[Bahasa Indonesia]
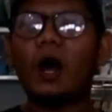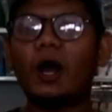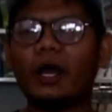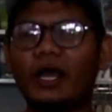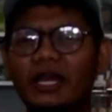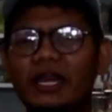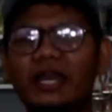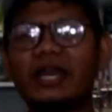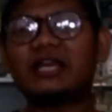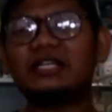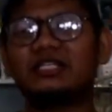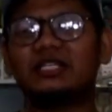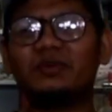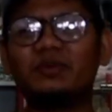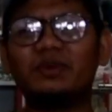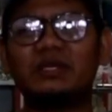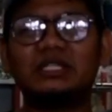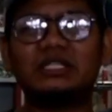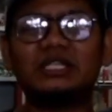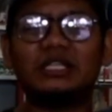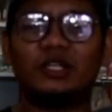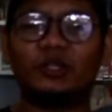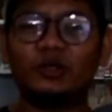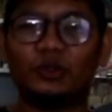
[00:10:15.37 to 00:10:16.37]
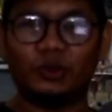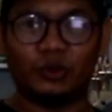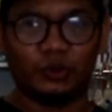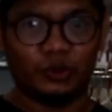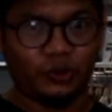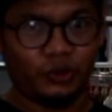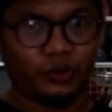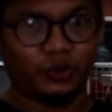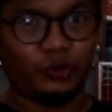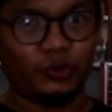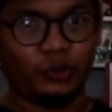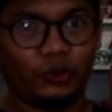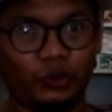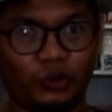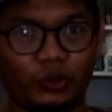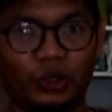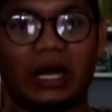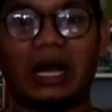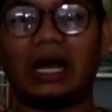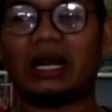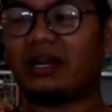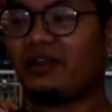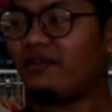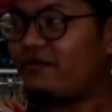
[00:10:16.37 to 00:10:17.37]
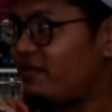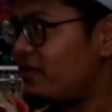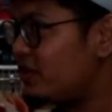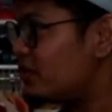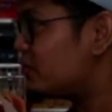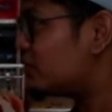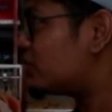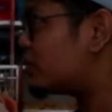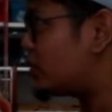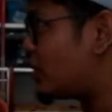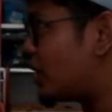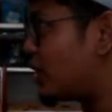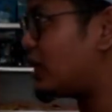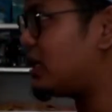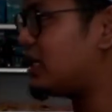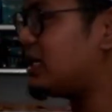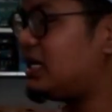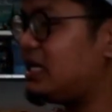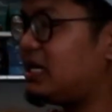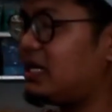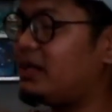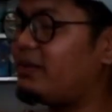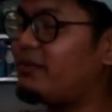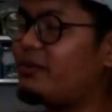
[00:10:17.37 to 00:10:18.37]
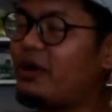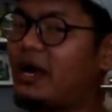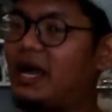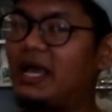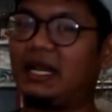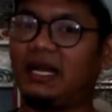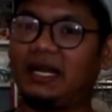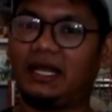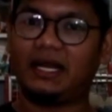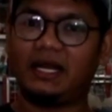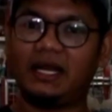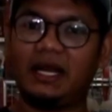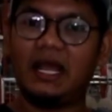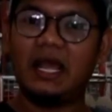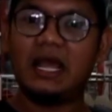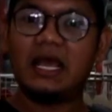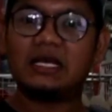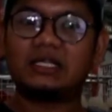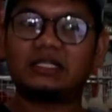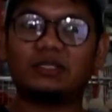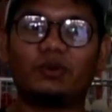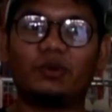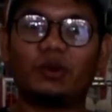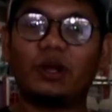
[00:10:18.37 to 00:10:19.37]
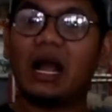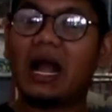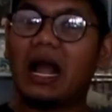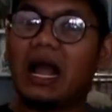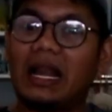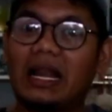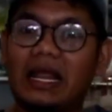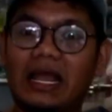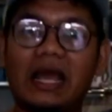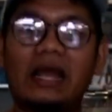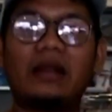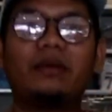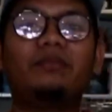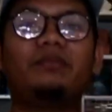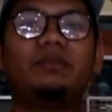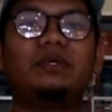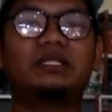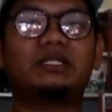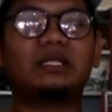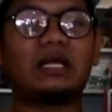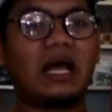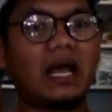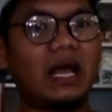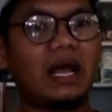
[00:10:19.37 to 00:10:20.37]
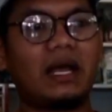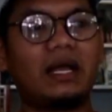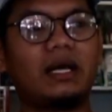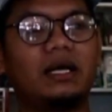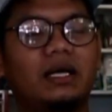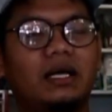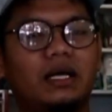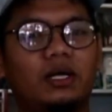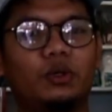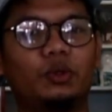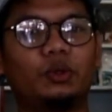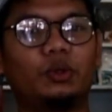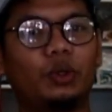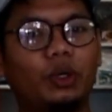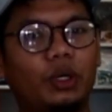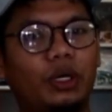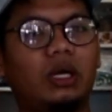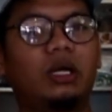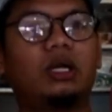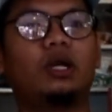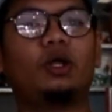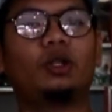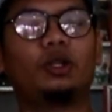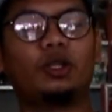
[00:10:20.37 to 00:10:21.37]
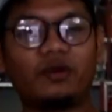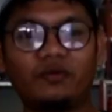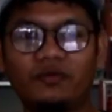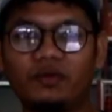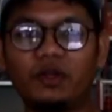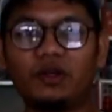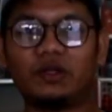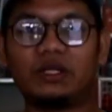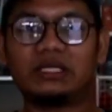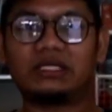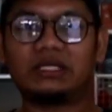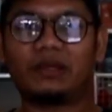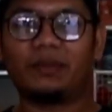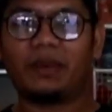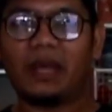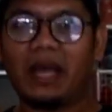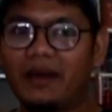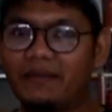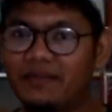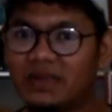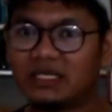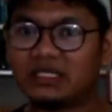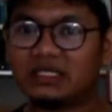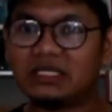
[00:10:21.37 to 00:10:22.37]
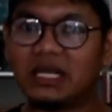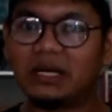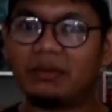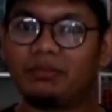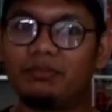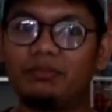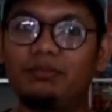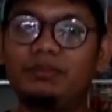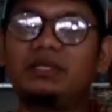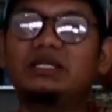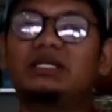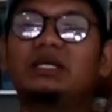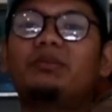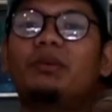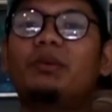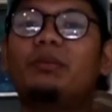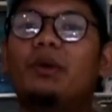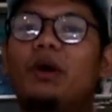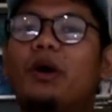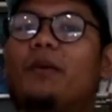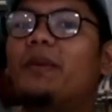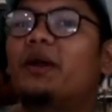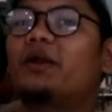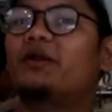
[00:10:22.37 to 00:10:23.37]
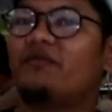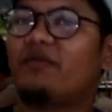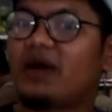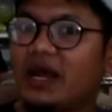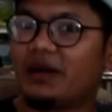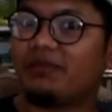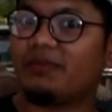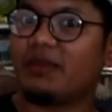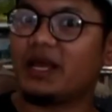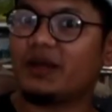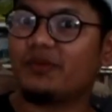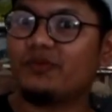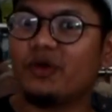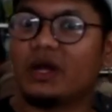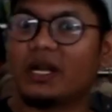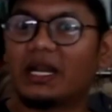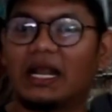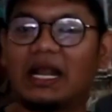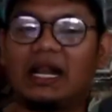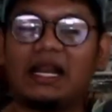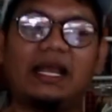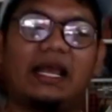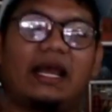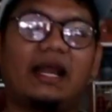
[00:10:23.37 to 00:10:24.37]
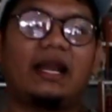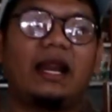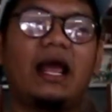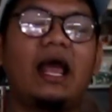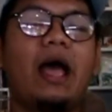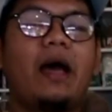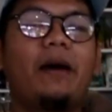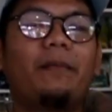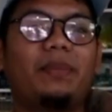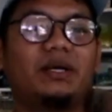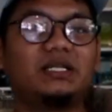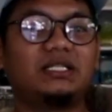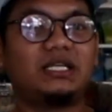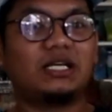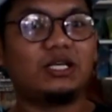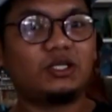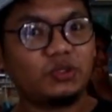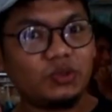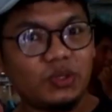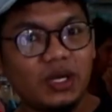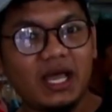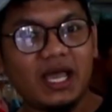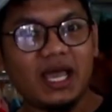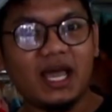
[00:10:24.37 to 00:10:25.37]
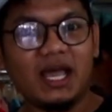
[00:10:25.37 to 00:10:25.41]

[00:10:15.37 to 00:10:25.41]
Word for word: Oke deh guys, sampai di sini dulu untuk review store di Limbung Island. Semoga kalian bisa uh, untuk menonton videonya sampai habis dan bisa membawa manfaat baik buat kalian. Pastikan juga